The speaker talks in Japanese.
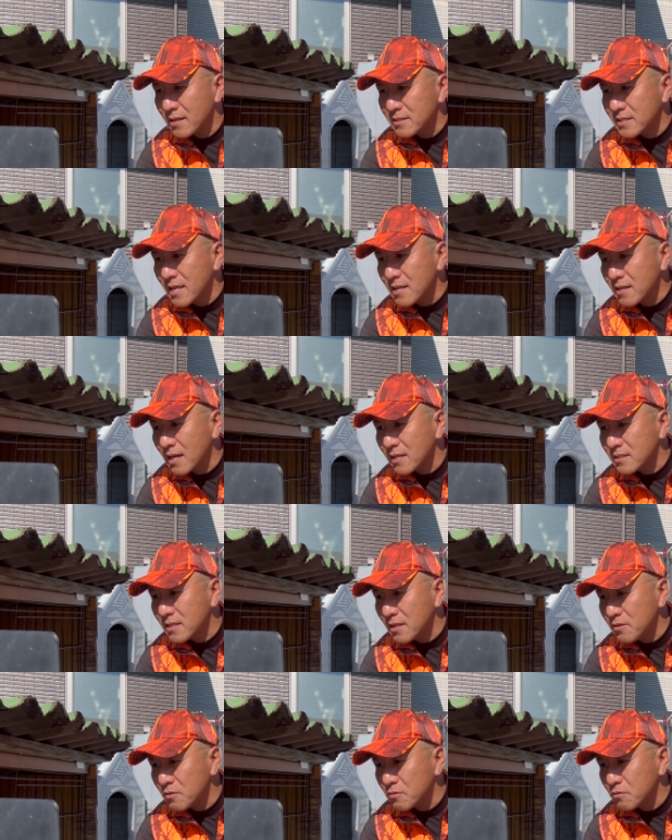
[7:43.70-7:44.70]
前回
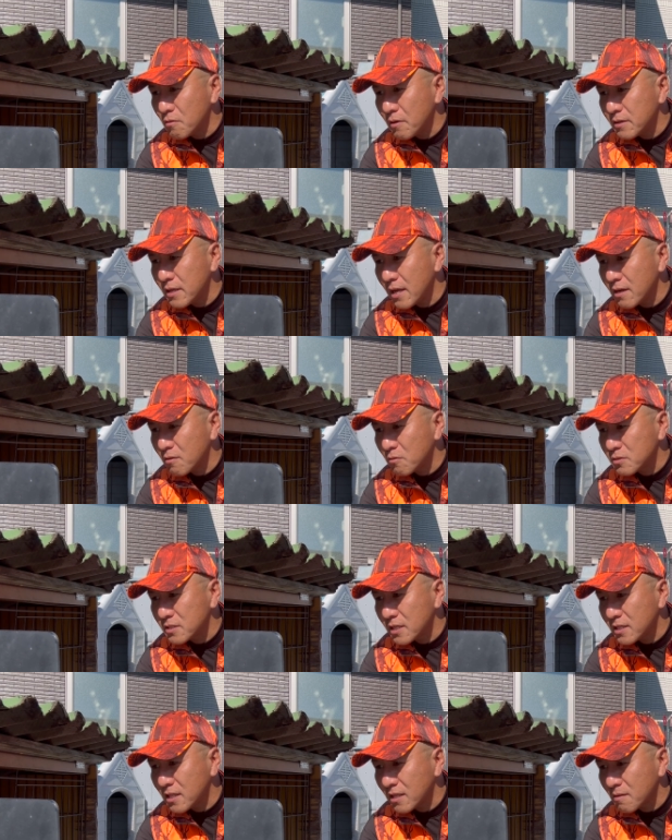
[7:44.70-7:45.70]
全力応援に変更し
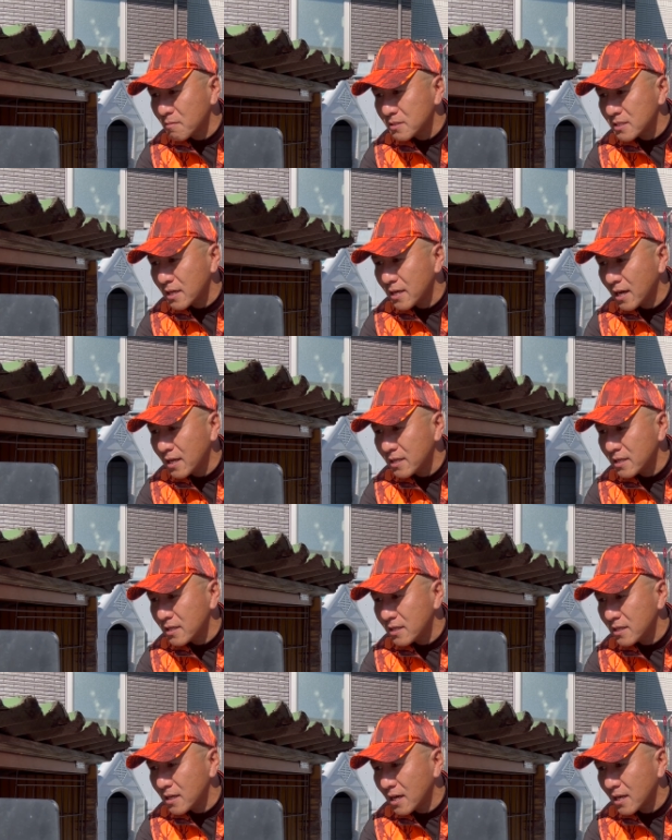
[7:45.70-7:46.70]
ていただきましたが、やはり
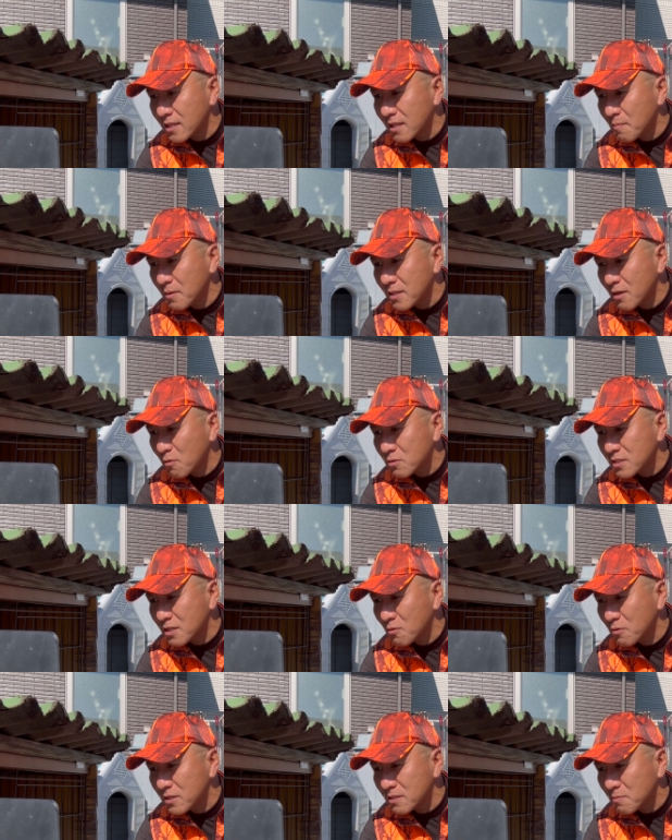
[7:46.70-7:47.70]
改めてこちら
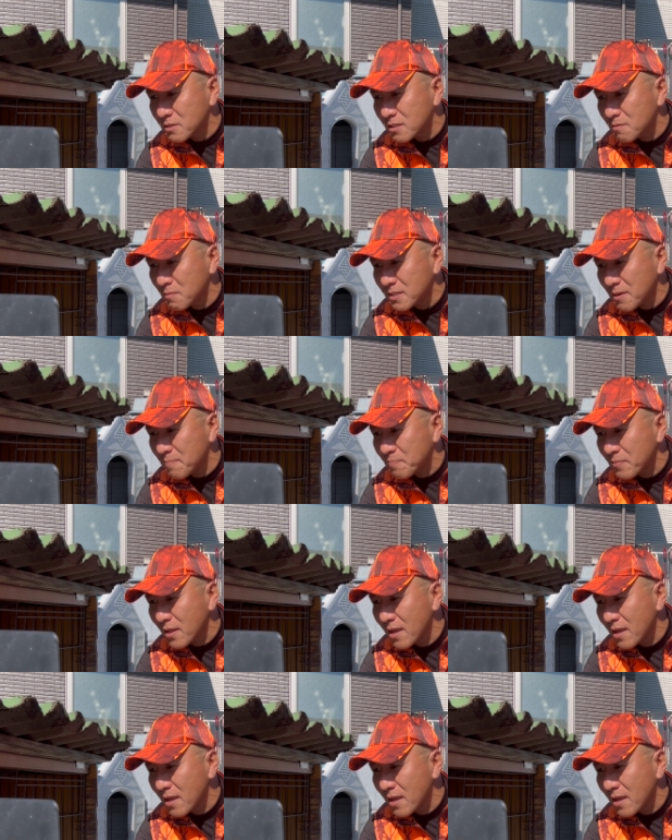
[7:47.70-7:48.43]
を応援します。すいません。